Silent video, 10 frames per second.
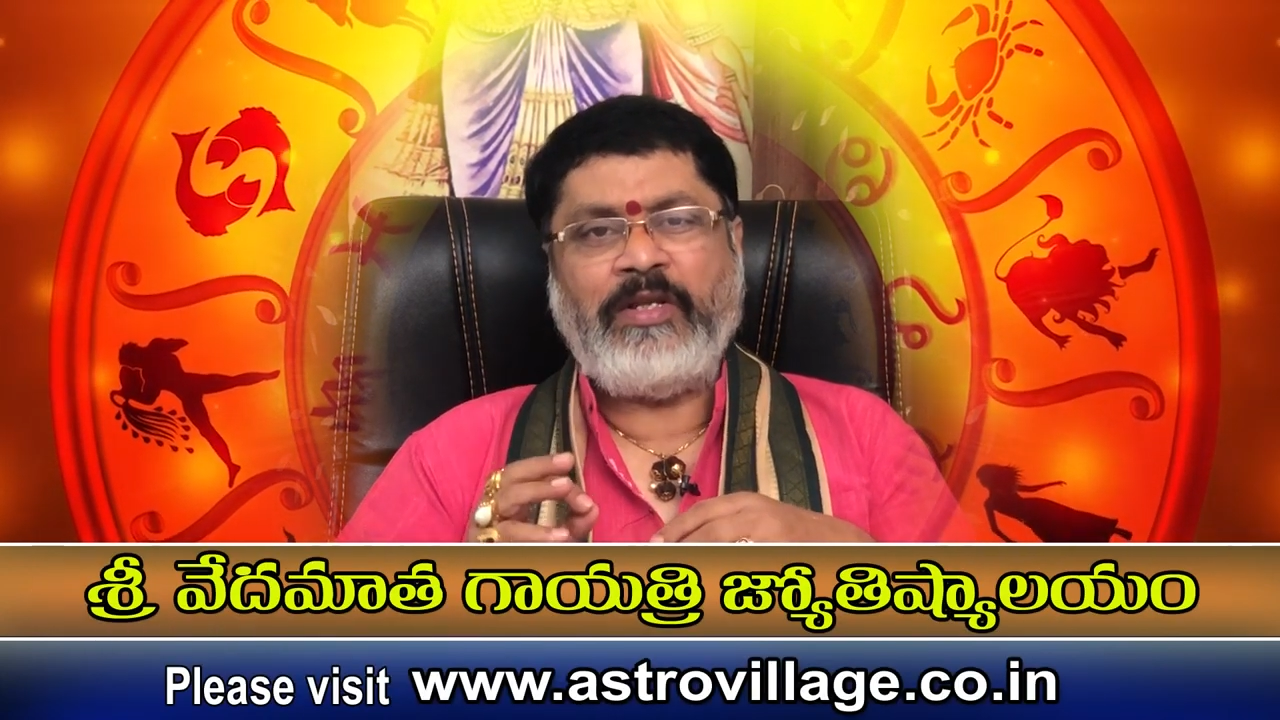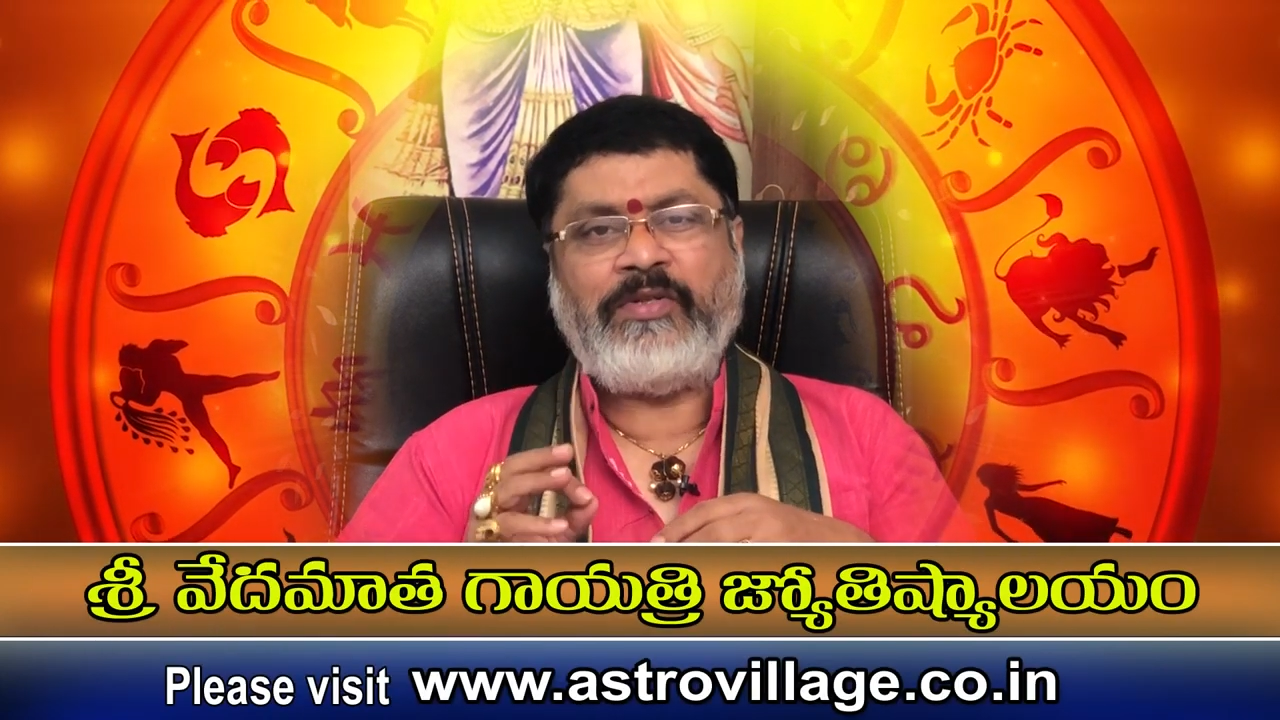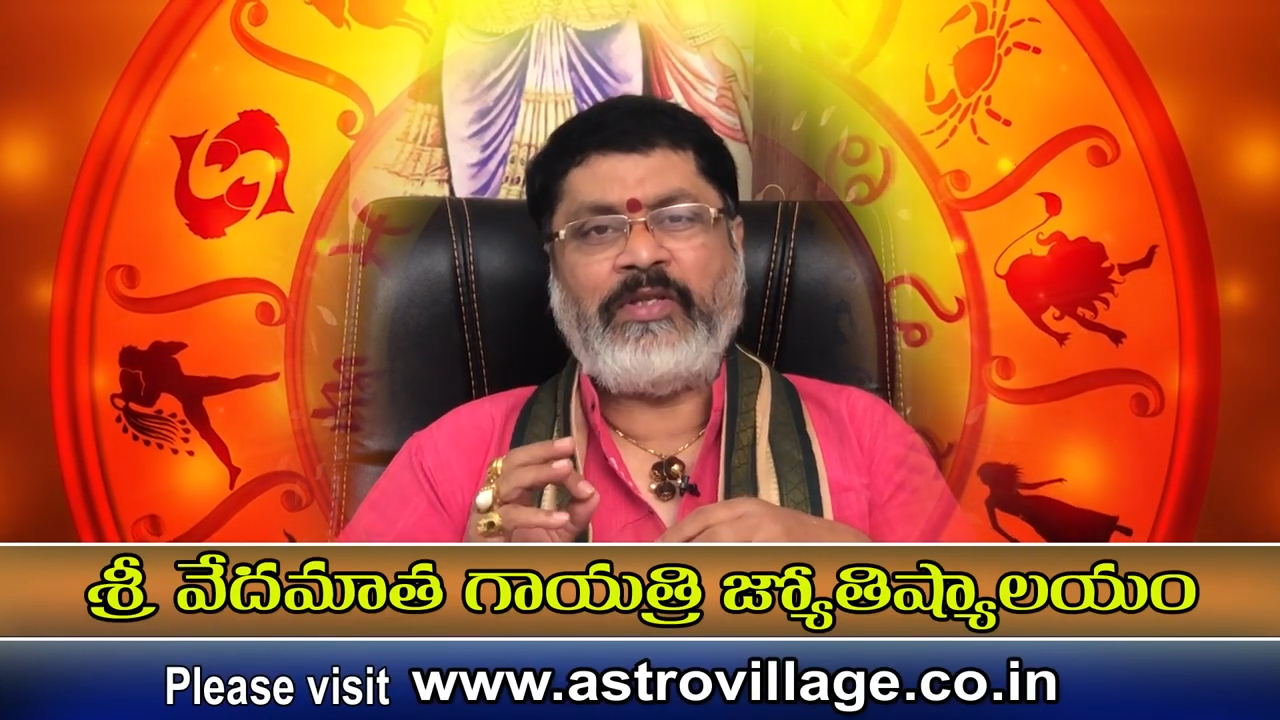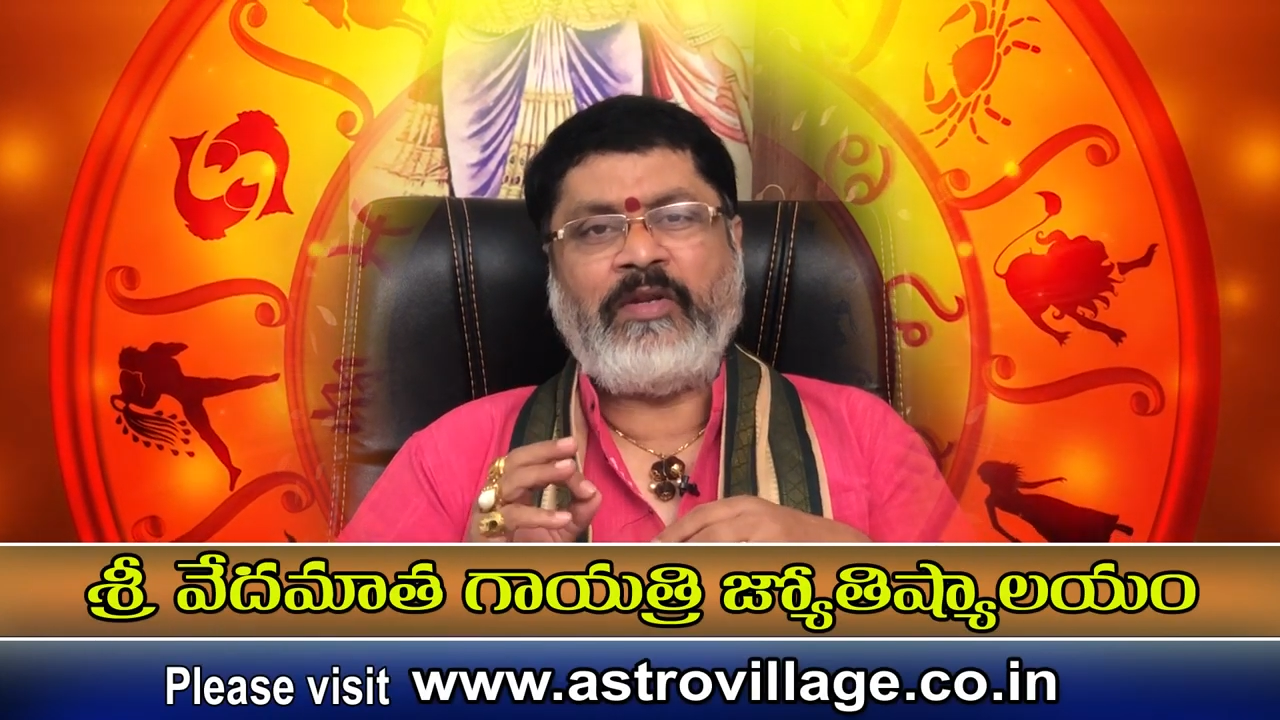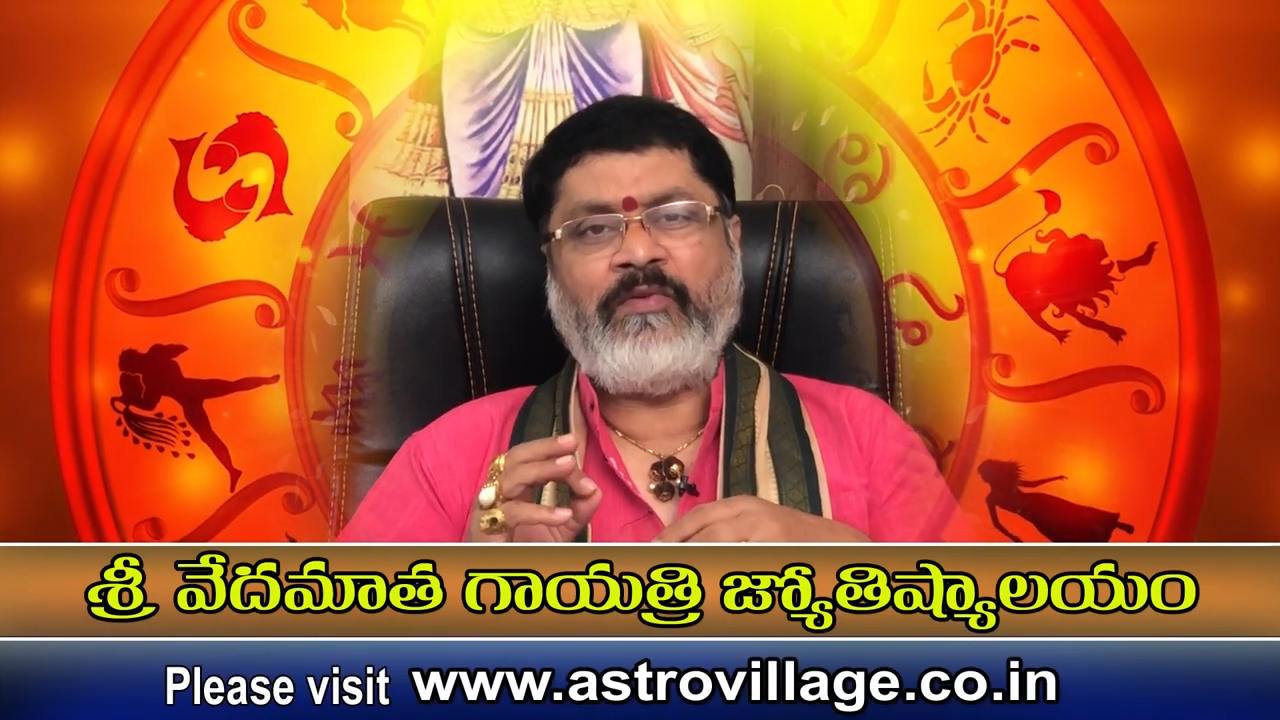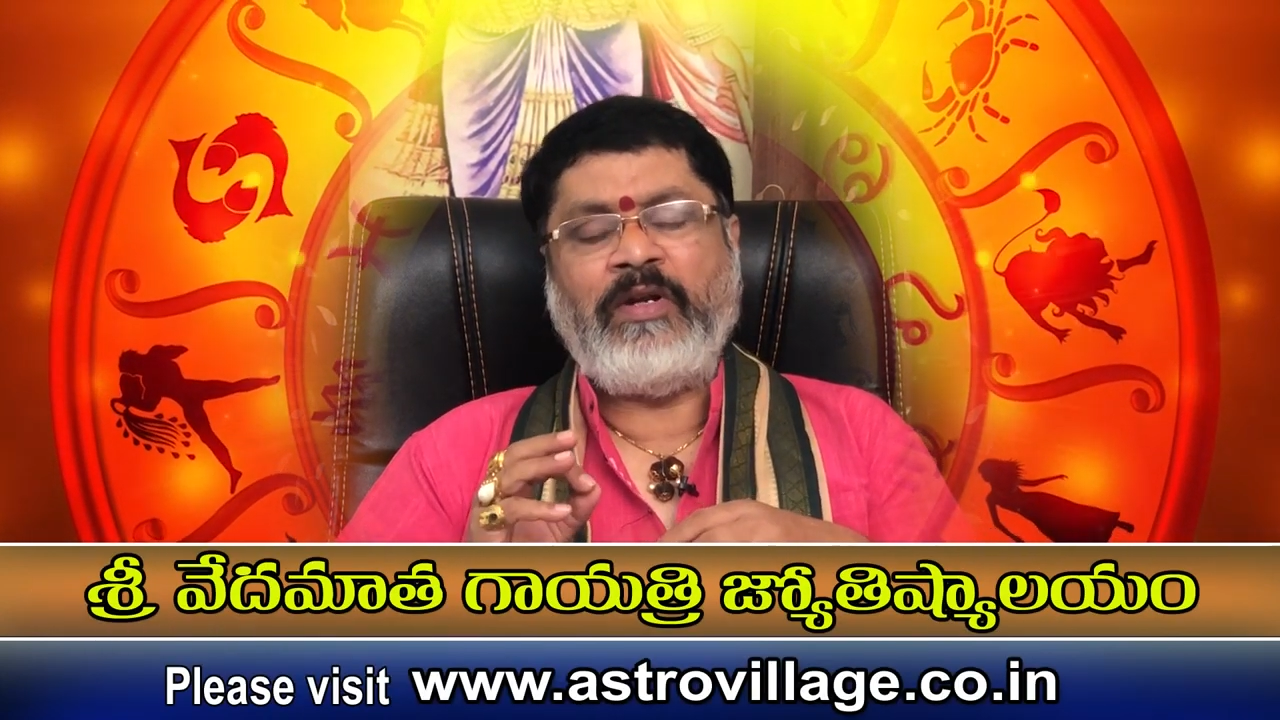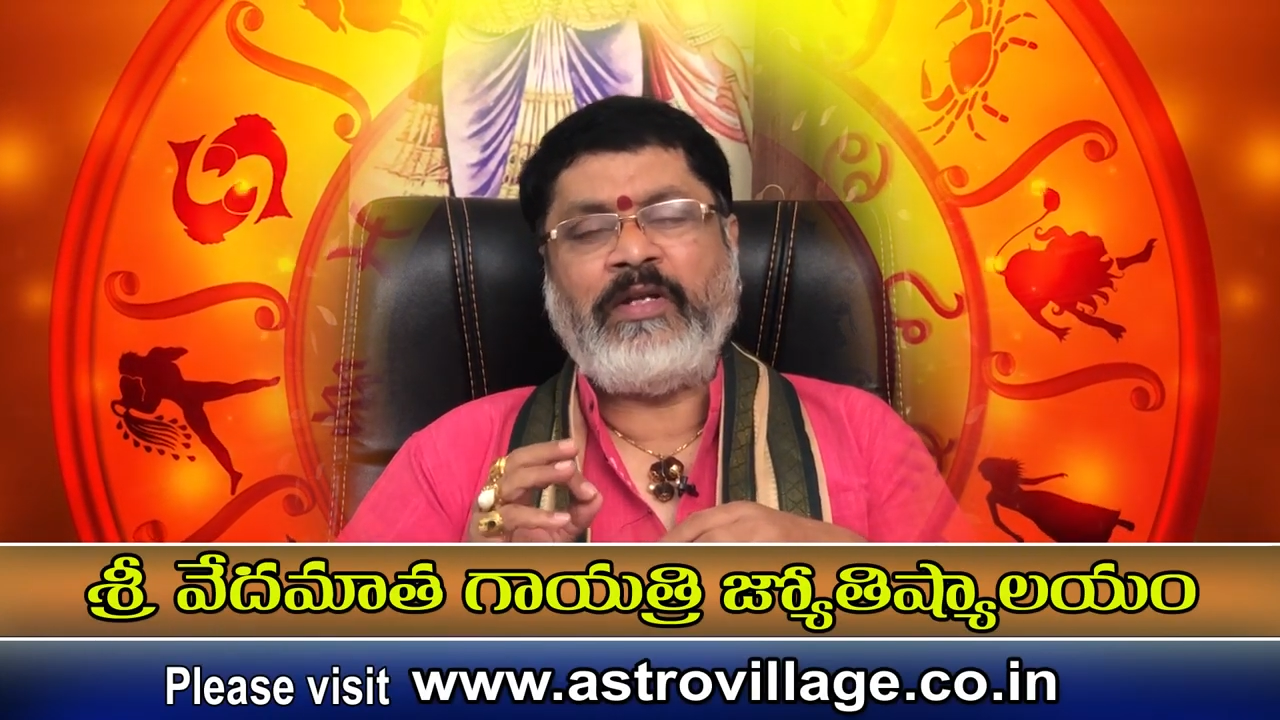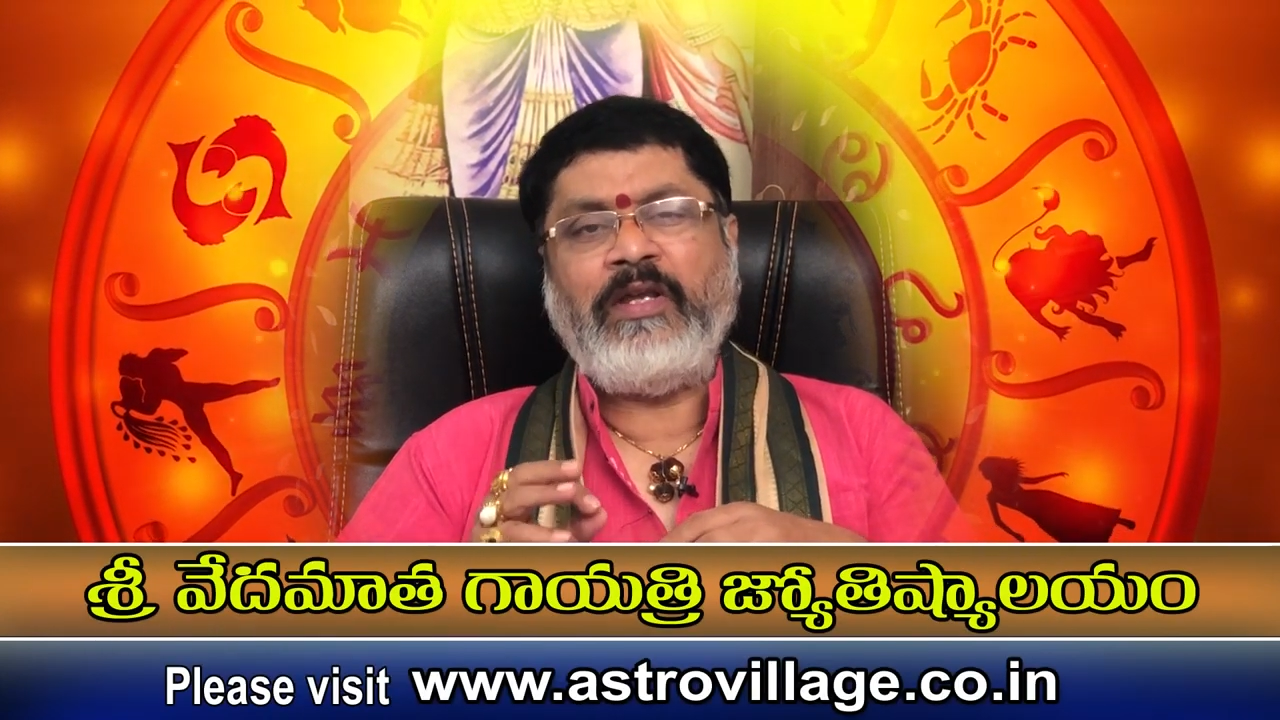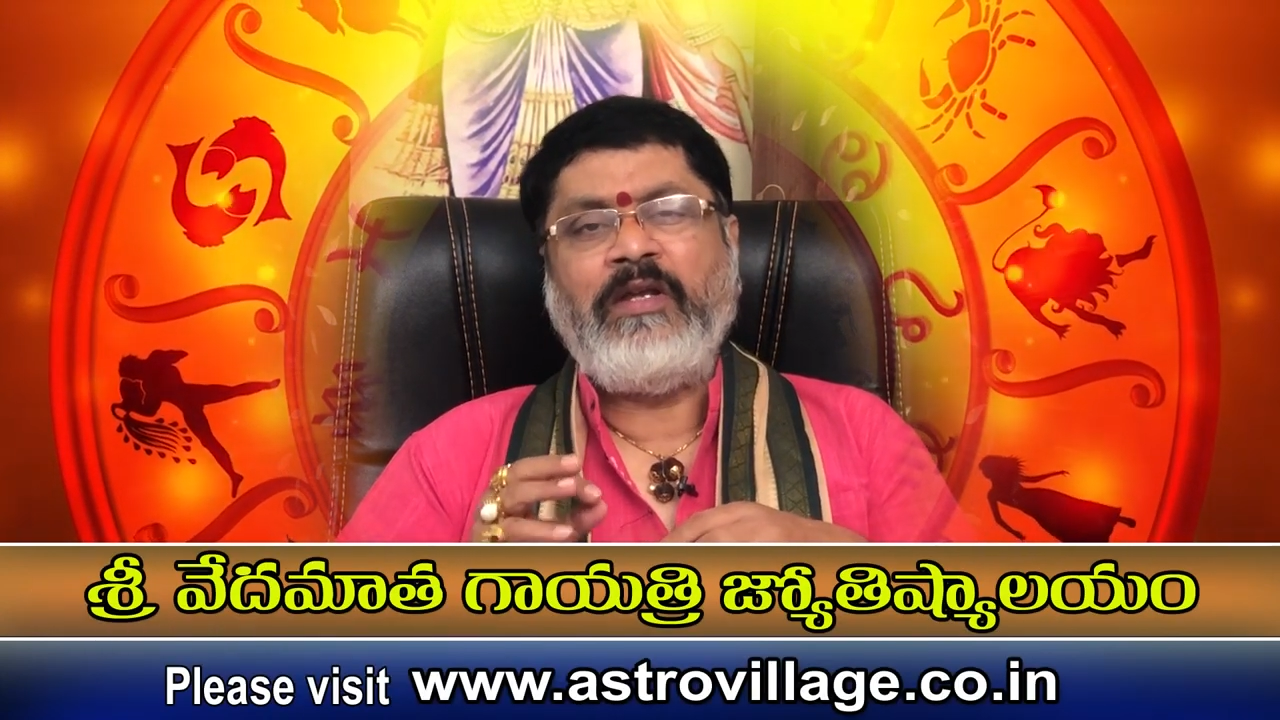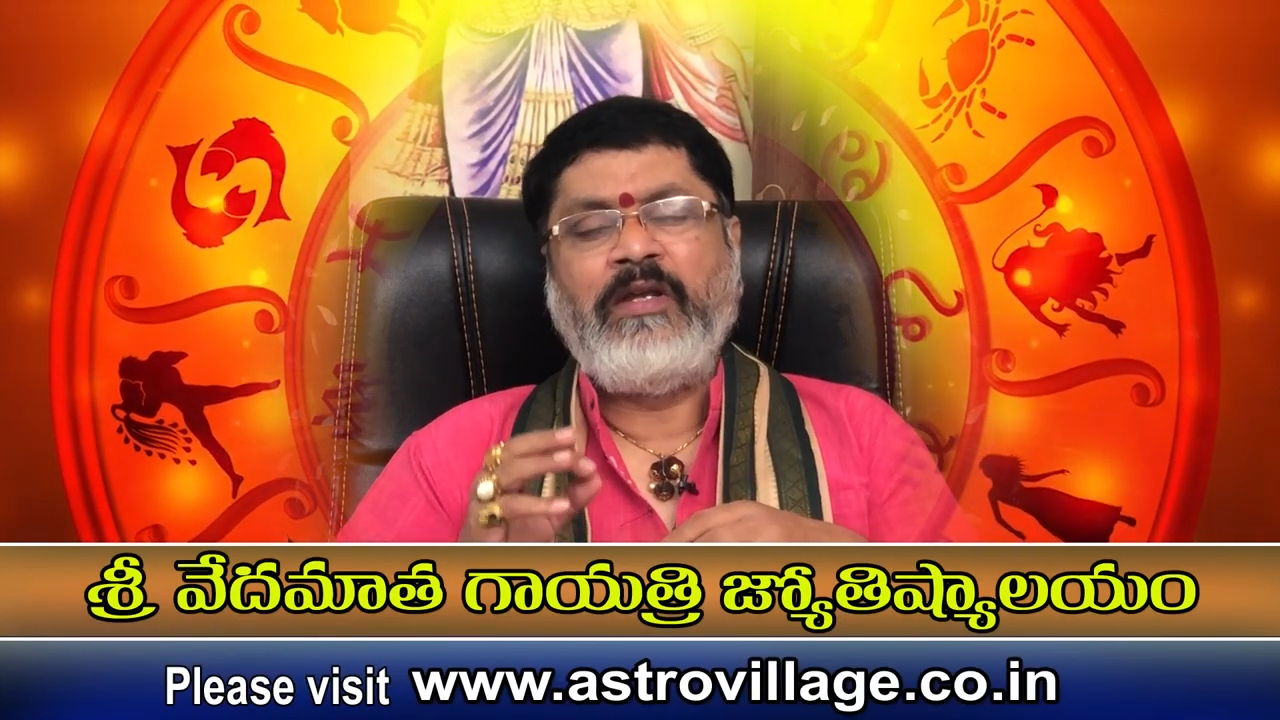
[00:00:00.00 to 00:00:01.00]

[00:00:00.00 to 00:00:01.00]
నక్షత్రం వాళ్ళకి